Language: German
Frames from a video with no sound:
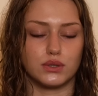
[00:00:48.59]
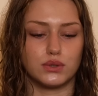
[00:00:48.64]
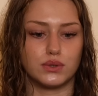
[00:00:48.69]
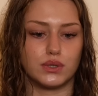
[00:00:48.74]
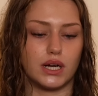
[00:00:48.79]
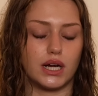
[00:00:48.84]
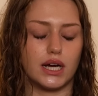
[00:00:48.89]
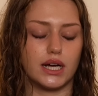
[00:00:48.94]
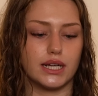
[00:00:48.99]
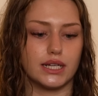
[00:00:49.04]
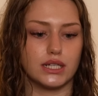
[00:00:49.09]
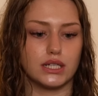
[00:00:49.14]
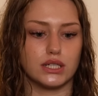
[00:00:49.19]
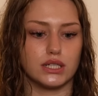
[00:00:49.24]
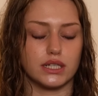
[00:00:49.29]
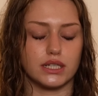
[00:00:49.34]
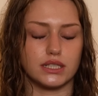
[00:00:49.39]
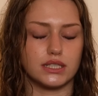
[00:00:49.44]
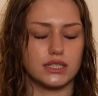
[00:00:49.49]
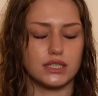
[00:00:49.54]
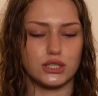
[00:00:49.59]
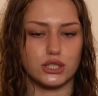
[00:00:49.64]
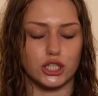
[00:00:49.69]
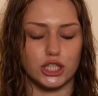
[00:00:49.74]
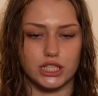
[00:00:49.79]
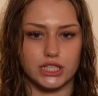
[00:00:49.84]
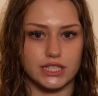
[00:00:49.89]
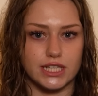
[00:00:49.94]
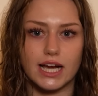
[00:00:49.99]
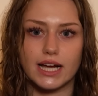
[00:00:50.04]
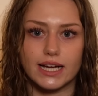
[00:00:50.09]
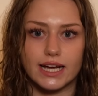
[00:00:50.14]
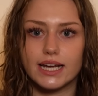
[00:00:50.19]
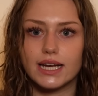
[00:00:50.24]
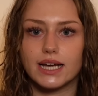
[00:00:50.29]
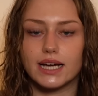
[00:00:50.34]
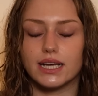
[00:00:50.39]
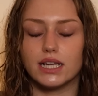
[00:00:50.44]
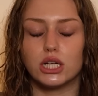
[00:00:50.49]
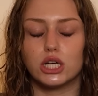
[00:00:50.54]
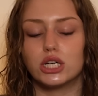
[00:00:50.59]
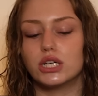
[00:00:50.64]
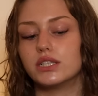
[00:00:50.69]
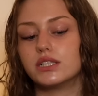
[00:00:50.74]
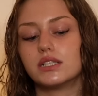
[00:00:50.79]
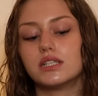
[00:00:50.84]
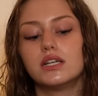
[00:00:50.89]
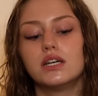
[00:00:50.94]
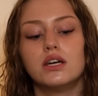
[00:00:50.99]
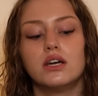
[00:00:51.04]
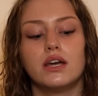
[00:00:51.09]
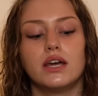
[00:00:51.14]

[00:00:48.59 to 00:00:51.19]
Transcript: oder einen richtig tollen Tag generell heute.